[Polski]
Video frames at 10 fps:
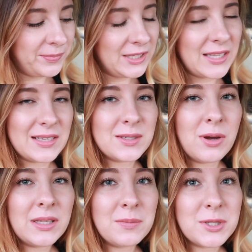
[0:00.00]
i tak
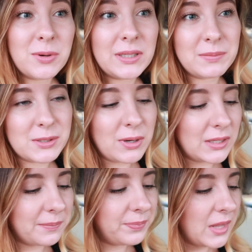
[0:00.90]
składam, składam,
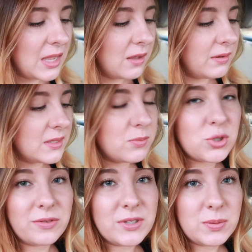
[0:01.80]
składam, więc
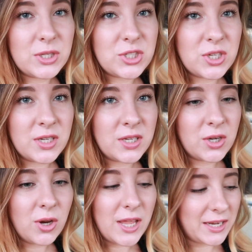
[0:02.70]
muszę wysłać
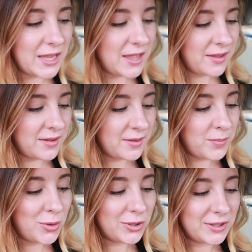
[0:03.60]
kolejne
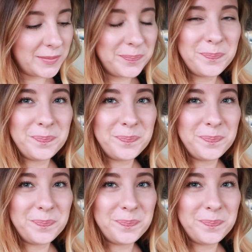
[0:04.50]
punkty.